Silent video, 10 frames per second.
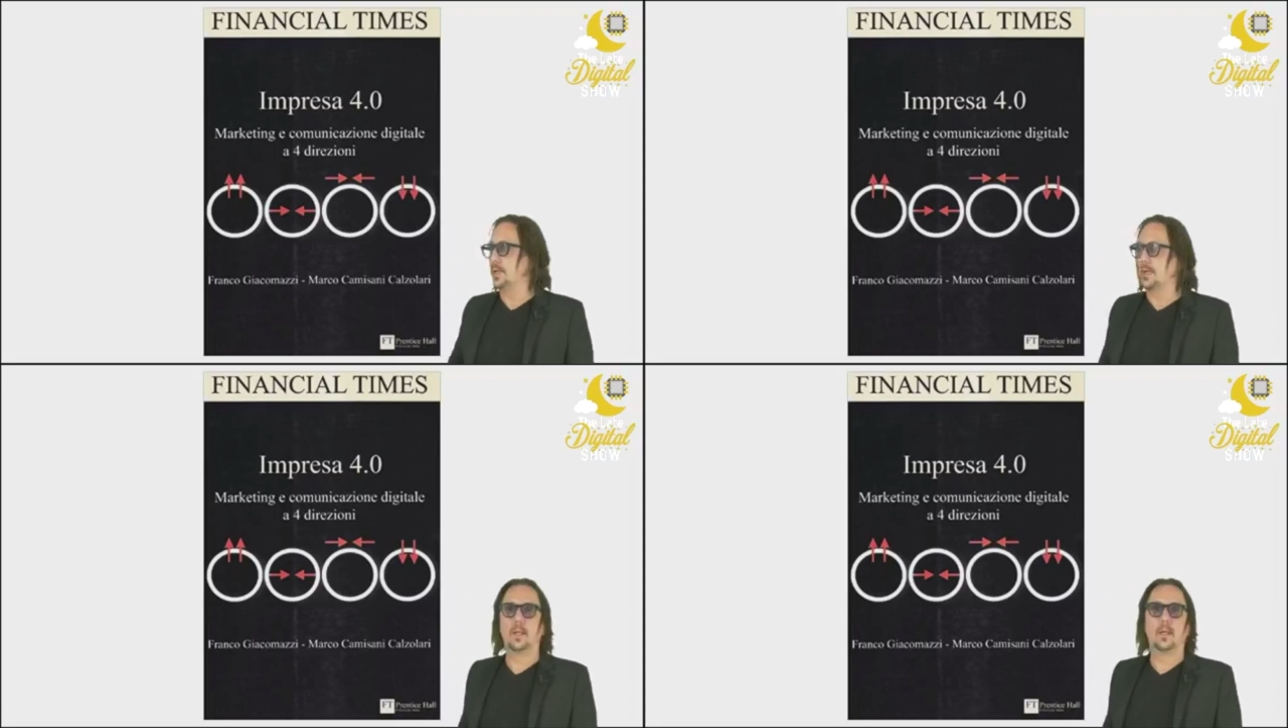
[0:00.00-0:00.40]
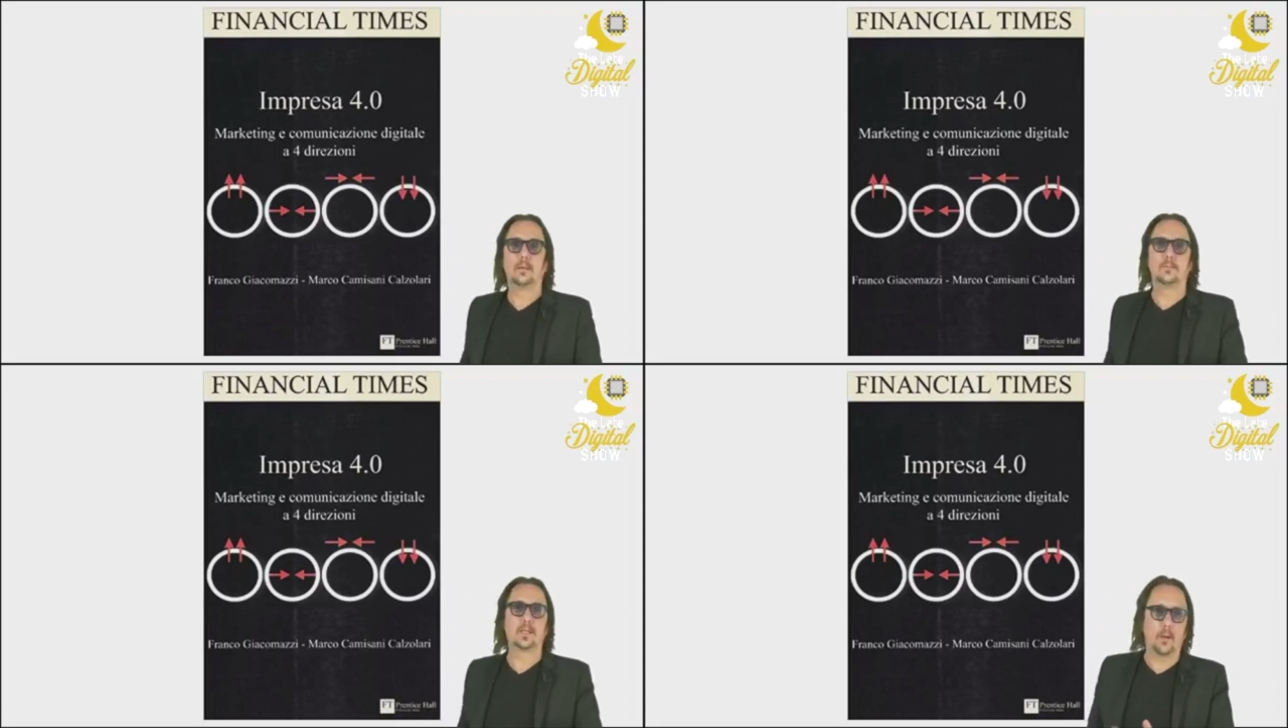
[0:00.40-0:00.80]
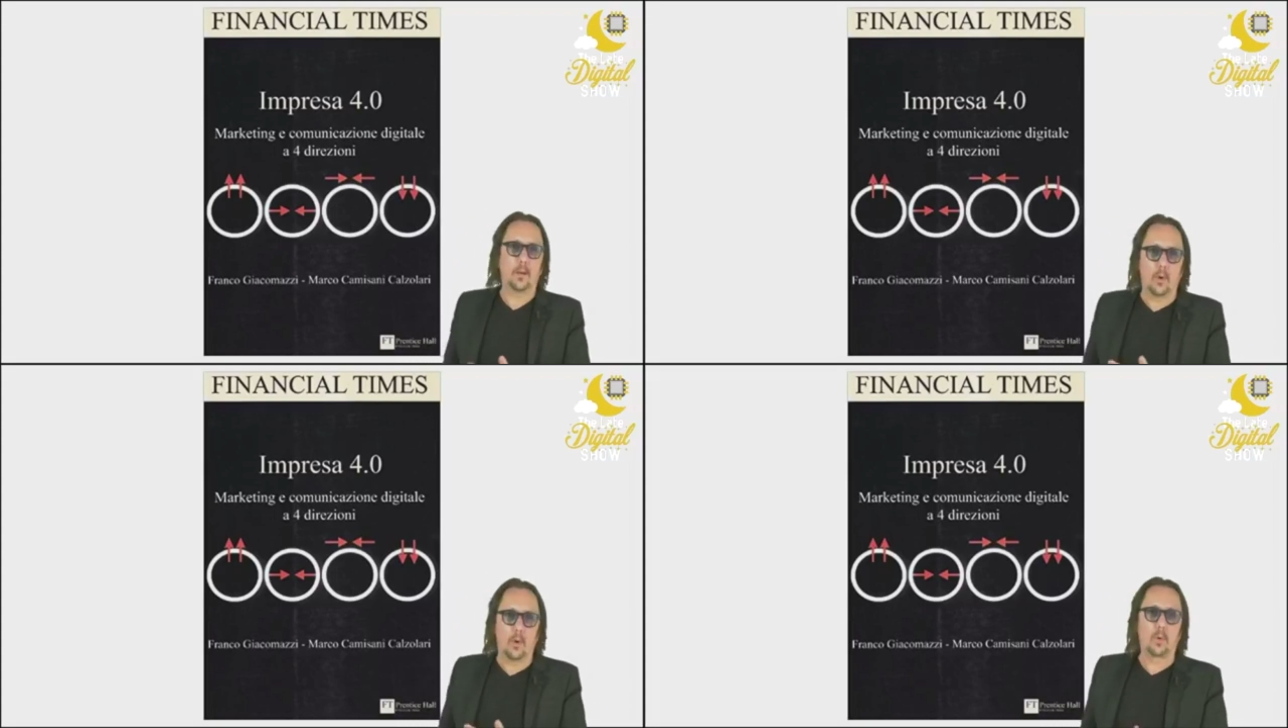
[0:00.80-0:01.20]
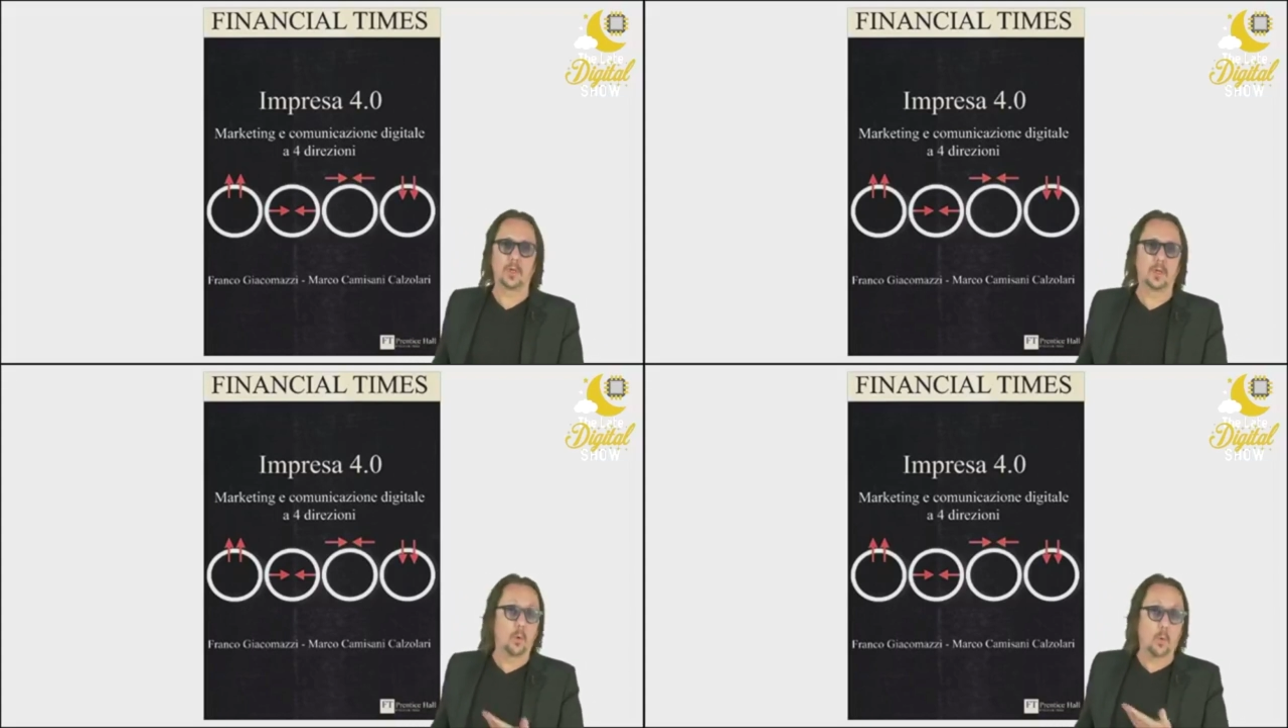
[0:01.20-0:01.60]
ne, ce ne
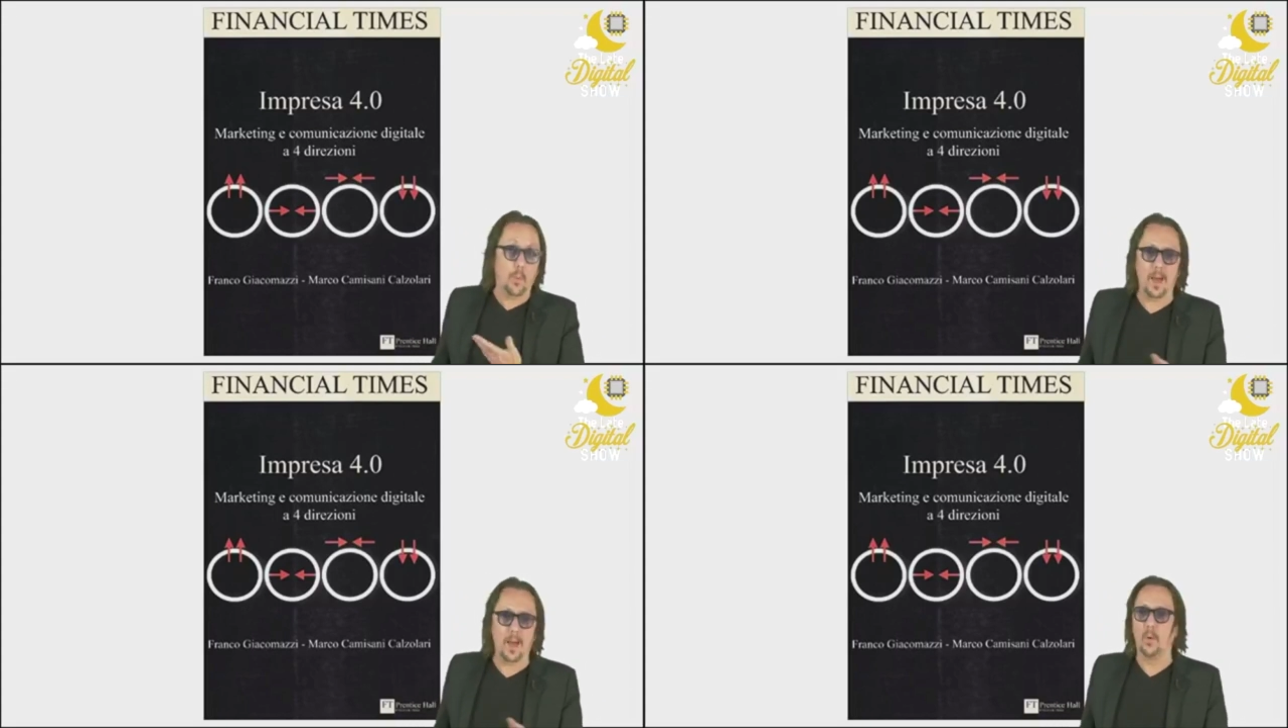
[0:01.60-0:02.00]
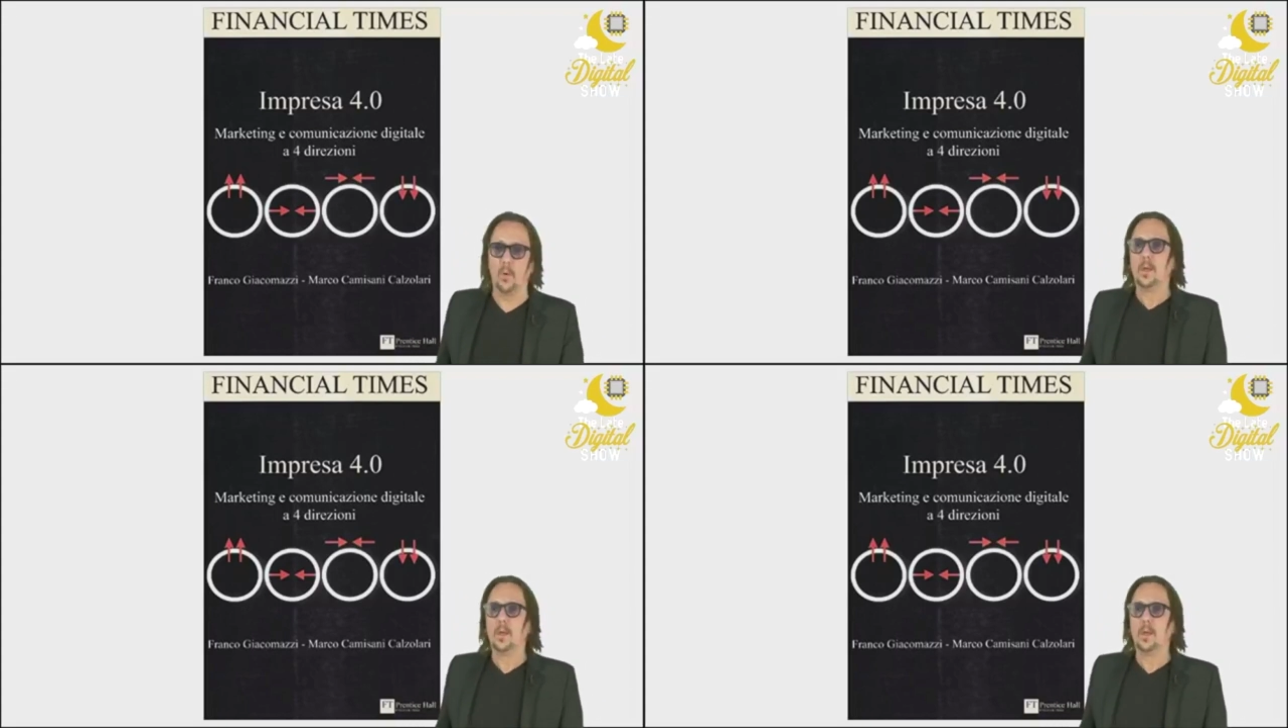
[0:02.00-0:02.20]
occupiamo